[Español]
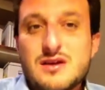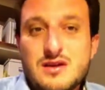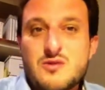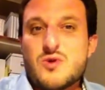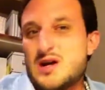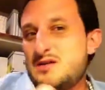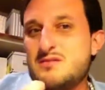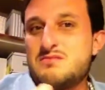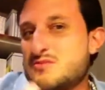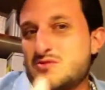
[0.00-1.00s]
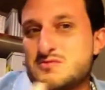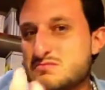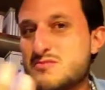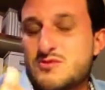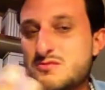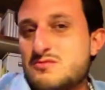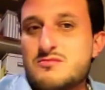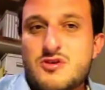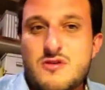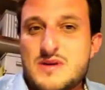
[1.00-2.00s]
igual
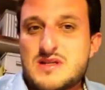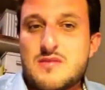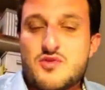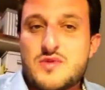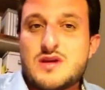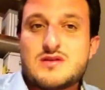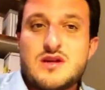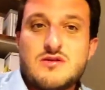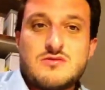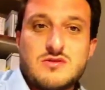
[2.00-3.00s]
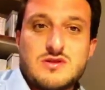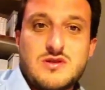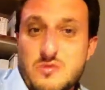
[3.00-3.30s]
no, pasamos bien sin ello, yo qué sé.